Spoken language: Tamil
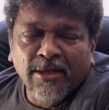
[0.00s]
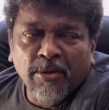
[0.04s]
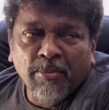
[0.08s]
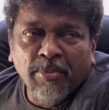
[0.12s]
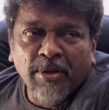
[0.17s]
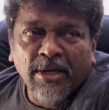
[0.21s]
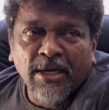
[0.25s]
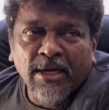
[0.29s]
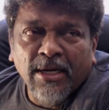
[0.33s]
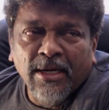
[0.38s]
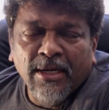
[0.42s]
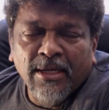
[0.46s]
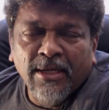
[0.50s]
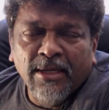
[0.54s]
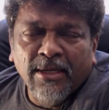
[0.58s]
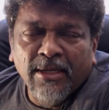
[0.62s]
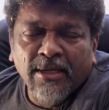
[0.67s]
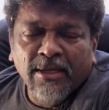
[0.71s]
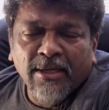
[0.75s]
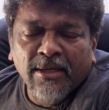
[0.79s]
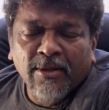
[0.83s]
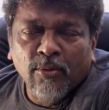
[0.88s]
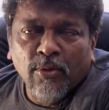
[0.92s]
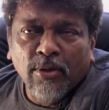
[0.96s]
இதுக்கு பின்னாடி
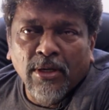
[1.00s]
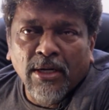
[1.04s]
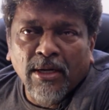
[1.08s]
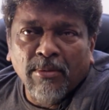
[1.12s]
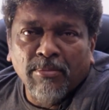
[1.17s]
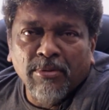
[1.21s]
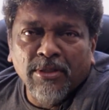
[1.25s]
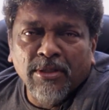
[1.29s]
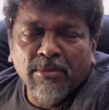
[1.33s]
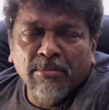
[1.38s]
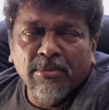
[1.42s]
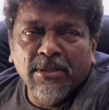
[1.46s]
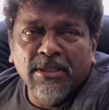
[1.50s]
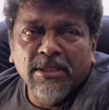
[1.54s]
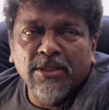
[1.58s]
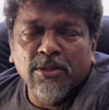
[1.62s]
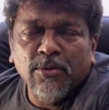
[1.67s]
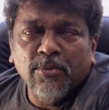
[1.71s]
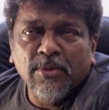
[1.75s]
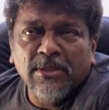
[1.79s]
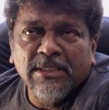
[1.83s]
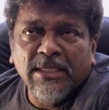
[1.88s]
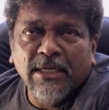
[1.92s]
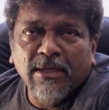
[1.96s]
ஒரு நாற்பது ஐம்பது
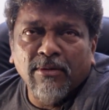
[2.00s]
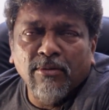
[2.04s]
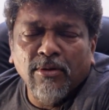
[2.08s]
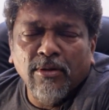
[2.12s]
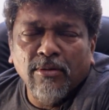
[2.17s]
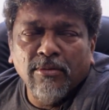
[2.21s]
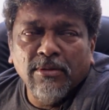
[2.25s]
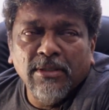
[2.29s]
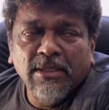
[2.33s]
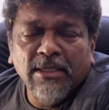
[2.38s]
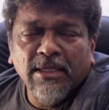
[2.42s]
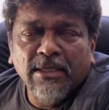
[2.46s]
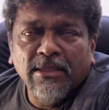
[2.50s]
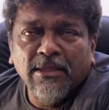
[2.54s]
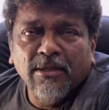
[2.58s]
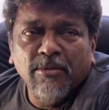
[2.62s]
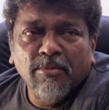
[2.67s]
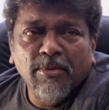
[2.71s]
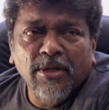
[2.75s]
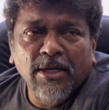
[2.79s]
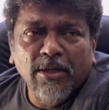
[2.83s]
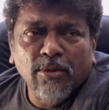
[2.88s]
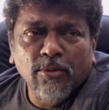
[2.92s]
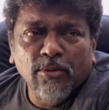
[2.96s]
லட்ச ரூபா செலவாகுது
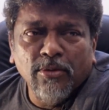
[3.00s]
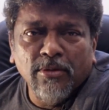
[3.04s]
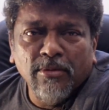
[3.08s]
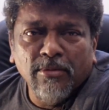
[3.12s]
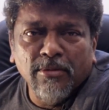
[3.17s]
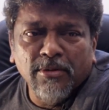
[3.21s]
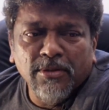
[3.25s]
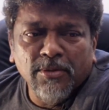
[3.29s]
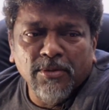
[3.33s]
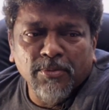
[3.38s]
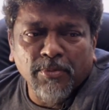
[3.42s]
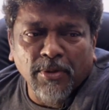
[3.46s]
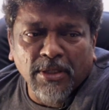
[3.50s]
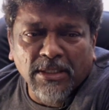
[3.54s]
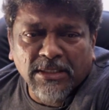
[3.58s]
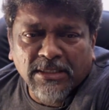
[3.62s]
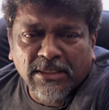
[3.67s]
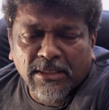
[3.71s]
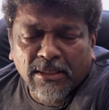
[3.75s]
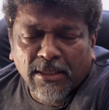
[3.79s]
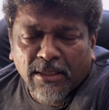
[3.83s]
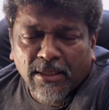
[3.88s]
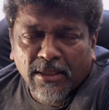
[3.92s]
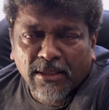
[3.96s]
அதுக்கு பின்னாடி ஒரு
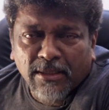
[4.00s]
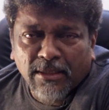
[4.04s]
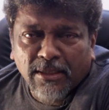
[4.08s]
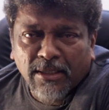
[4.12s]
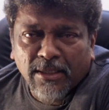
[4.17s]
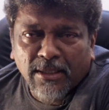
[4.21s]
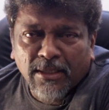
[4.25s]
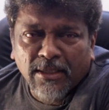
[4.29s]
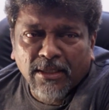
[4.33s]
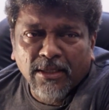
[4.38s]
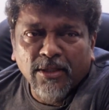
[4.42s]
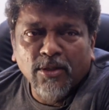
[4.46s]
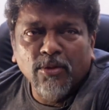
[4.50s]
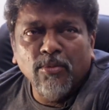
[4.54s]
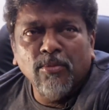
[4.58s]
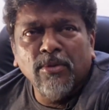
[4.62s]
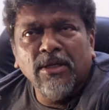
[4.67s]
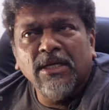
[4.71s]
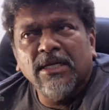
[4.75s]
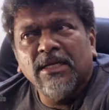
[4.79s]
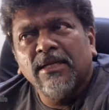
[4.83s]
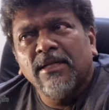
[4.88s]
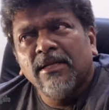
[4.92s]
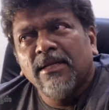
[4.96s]
ஸ்பான்சர் யாராக இருந்தால் நல்லா
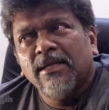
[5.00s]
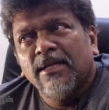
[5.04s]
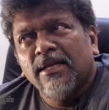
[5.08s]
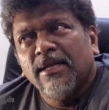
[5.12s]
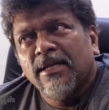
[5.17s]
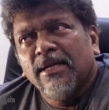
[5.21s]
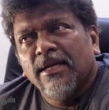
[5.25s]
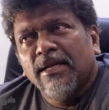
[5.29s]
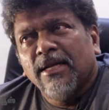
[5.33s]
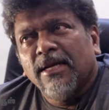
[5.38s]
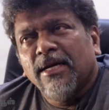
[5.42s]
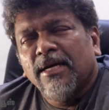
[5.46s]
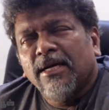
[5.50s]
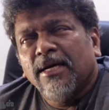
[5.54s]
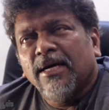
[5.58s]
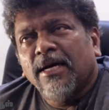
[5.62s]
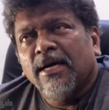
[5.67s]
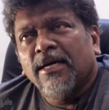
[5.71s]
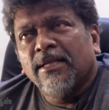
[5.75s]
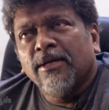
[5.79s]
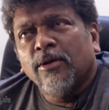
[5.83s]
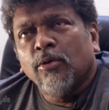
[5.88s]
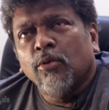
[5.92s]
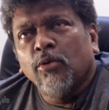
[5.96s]
இருக்கும்னா
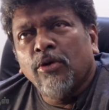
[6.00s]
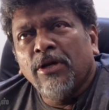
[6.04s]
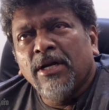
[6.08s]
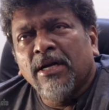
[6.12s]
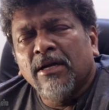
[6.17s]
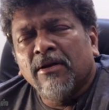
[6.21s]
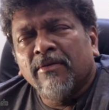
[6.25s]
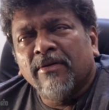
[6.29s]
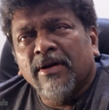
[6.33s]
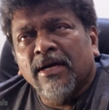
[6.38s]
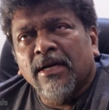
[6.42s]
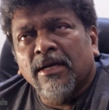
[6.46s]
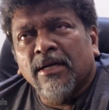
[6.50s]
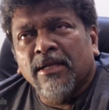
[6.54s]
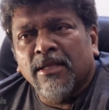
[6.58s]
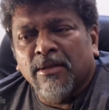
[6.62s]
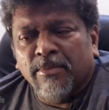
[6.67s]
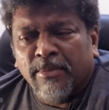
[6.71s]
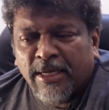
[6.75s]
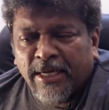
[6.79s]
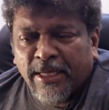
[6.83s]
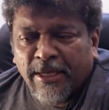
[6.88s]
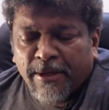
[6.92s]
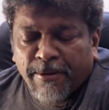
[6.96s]
அதை குறிக்கிட
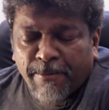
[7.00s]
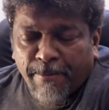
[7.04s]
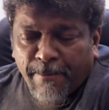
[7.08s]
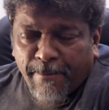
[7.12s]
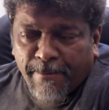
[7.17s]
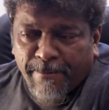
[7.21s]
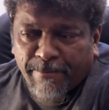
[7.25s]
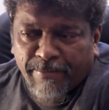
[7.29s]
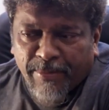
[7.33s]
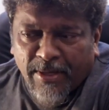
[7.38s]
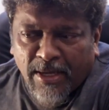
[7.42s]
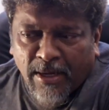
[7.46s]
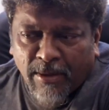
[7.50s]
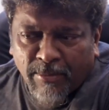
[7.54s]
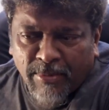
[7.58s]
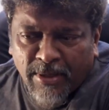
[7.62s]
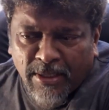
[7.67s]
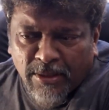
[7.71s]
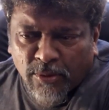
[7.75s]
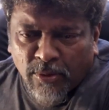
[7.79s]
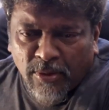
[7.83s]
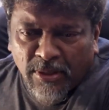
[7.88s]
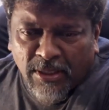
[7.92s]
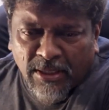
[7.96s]
வேண்டாம் அந்த மாதிரி
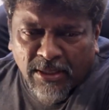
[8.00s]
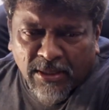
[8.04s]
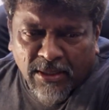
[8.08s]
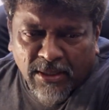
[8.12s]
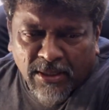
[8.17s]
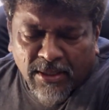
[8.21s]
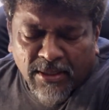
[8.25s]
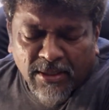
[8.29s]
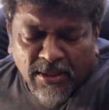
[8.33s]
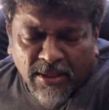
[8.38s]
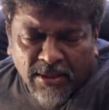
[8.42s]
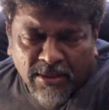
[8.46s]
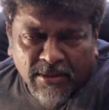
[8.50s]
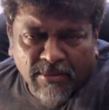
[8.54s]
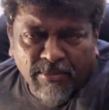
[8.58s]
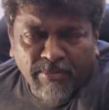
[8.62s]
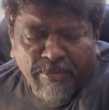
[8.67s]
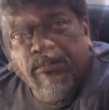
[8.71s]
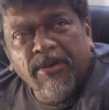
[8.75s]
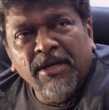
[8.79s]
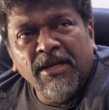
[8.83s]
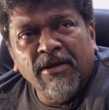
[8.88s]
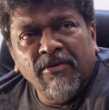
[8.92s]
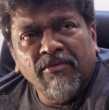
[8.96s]
அப்படின்னு சொல்லிட்டு
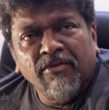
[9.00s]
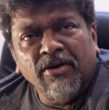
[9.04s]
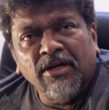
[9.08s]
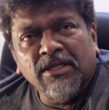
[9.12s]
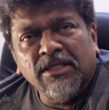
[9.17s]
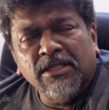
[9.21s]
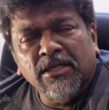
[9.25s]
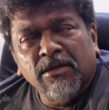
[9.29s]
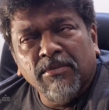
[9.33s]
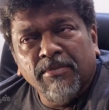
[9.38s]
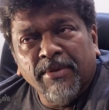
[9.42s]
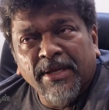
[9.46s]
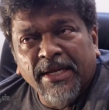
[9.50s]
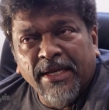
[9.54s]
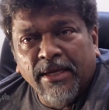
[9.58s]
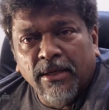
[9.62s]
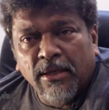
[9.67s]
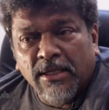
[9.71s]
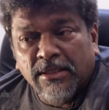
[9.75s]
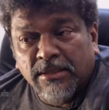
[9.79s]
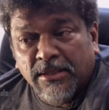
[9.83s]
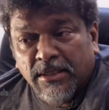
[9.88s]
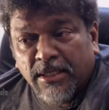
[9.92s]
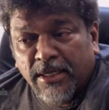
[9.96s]
பெரிய ஃபங்க்ஷன்
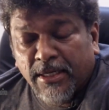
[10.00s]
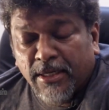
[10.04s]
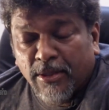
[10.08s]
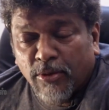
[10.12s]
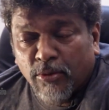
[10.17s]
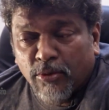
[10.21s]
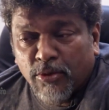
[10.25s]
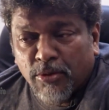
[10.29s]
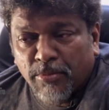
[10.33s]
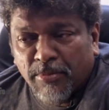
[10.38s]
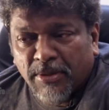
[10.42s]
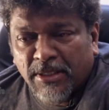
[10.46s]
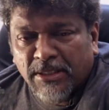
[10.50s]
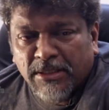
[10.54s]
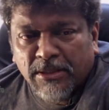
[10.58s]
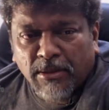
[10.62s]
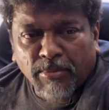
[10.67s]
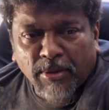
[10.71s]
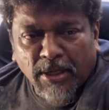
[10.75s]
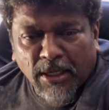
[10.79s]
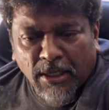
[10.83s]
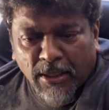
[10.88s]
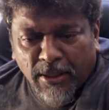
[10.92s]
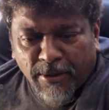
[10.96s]
பெரிய லான்ச்சில் இன்னும் கொஞ்சம்
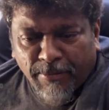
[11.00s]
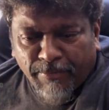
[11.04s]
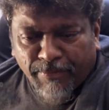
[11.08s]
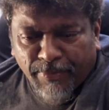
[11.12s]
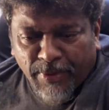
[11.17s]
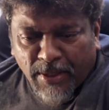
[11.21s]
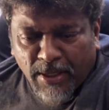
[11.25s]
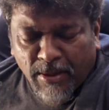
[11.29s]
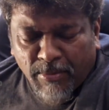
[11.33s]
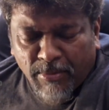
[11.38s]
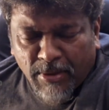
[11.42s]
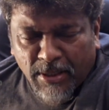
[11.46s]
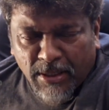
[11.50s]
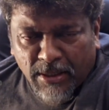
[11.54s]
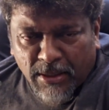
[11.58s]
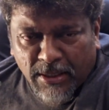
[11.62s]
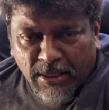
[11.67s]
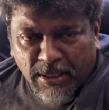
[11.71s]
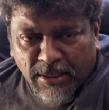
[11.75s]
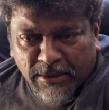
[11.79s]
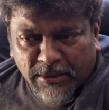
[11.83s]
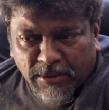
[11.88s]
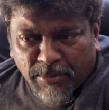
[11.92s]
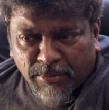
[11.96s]
பெருசாக பண்ணலாம்
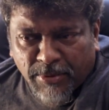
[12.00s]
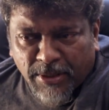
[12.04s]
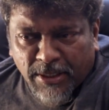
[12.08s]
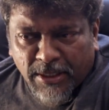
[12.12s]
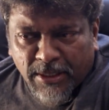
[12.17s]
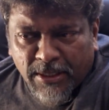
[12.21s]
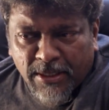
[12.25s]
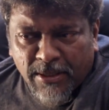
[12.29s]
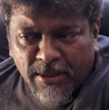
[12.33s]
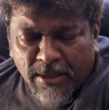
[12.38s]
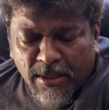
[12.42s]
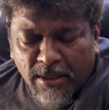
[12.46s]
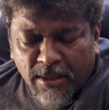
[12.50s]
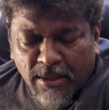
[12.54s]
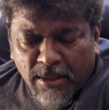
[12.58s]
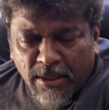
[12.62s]
அப்படிலாம் நான் ஆசைப்பட்டு